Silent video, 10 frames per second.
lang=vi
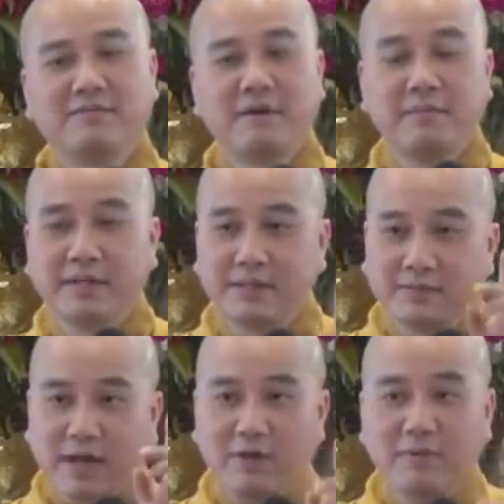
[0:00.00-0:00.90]
và mình
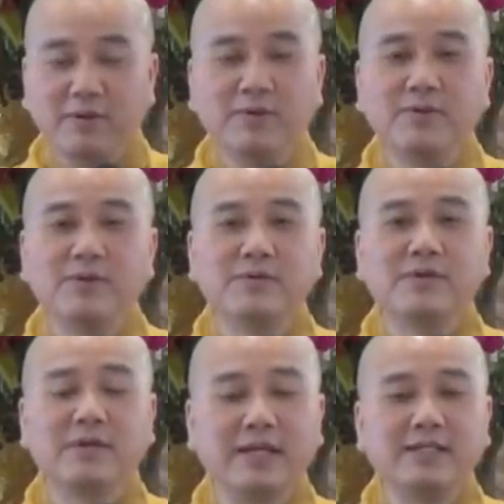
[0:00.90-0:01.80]
trong đầu mình luôn
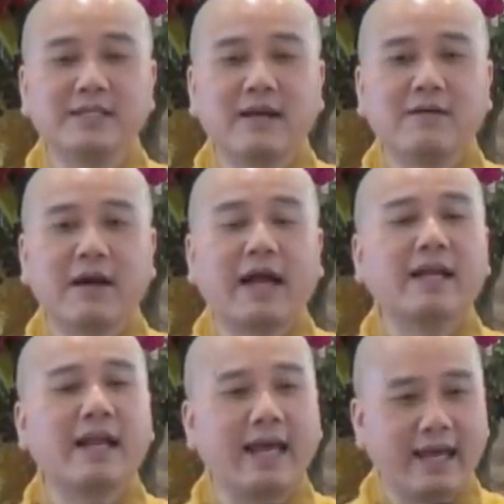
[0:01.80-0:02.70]
luôn nghĩ sao
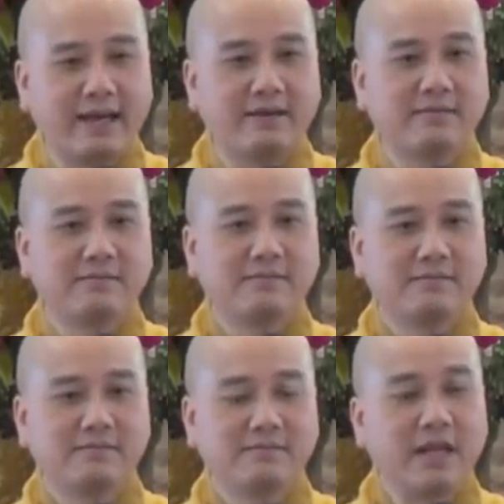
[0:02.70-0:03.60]
ăn lẹ
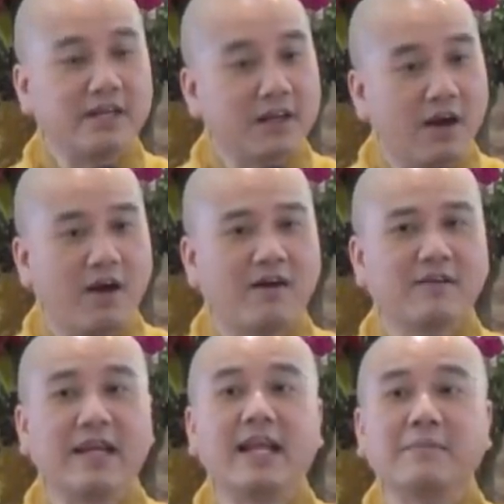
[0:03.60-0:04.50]
để
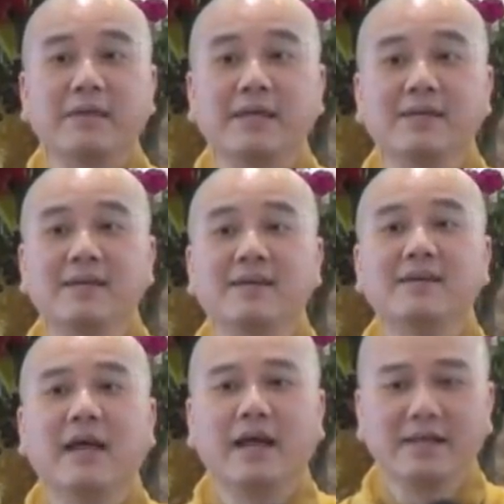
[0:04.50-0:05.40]
no để làm gì
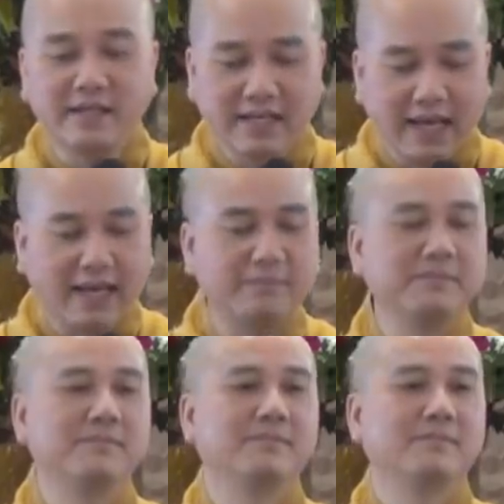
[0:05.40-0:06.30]
để đi làm
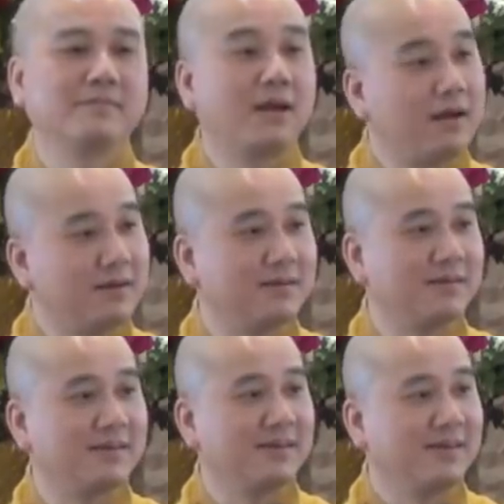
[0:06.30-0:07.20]
đó
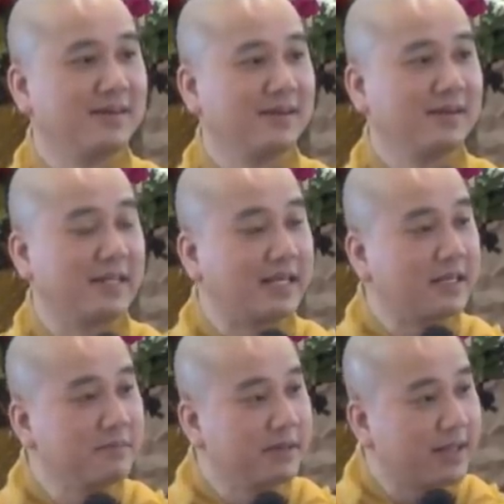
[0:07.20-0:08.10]

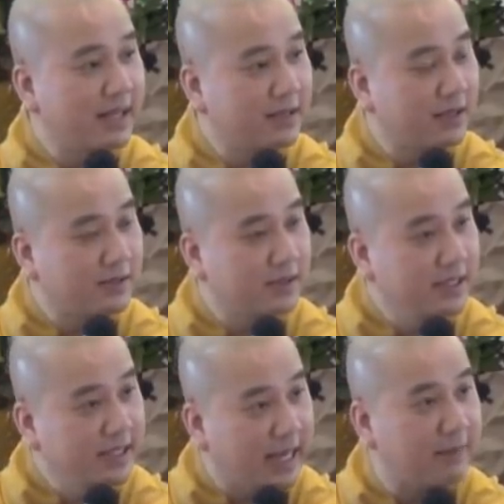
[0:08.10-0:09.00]
vậy thì mình thấy cái
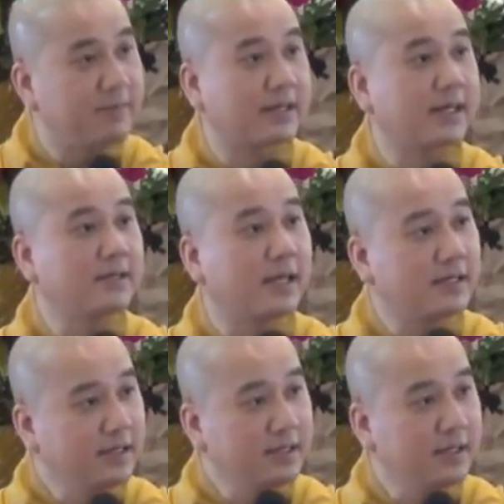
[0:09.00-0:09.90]
đi làm là cái
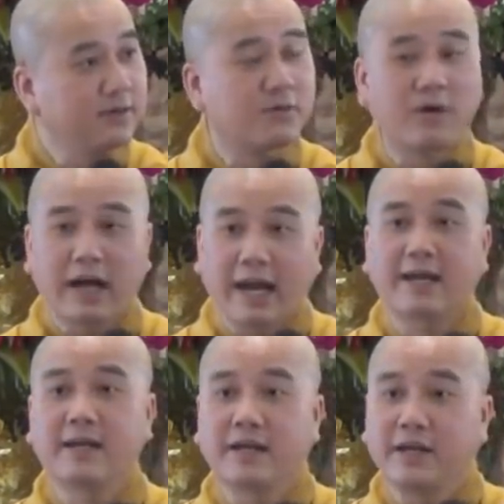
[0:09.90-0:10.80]
cái chính yếu còn
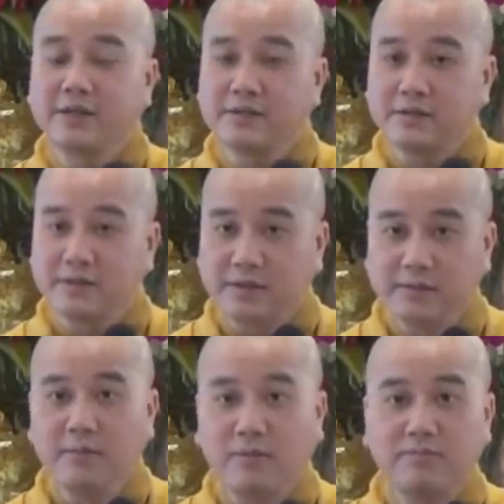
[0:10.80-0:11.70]
ăn là để
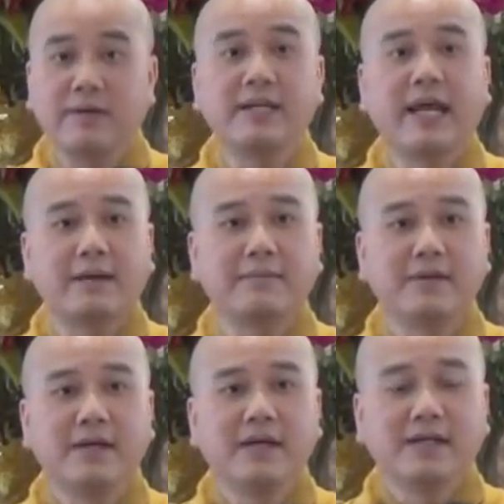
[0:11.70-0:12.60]
dưỡng bụng mà đi làm
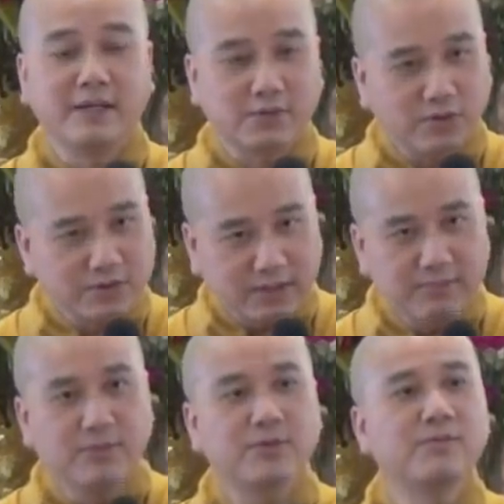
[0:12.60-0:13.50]
thì cuộc
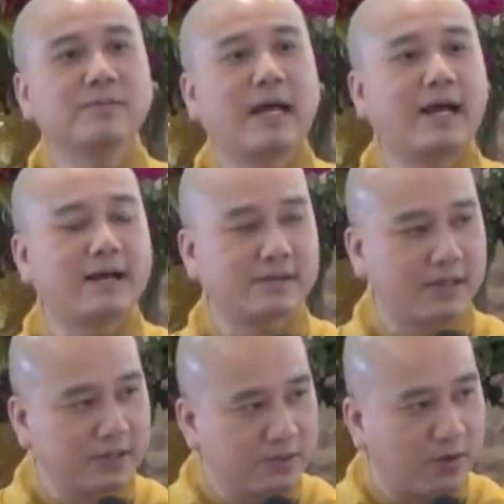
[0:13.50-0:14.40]
sống của chúng ta
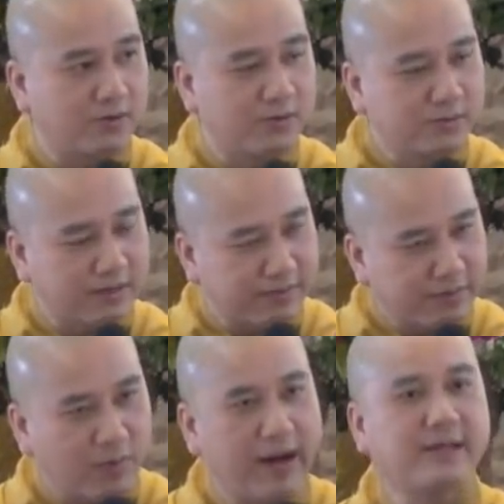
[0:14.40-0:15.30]
thỉnh thoảng chúng ta
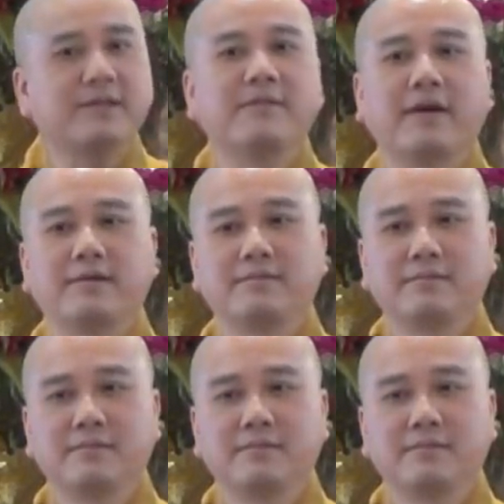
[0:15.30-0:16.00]
phải quán như vậy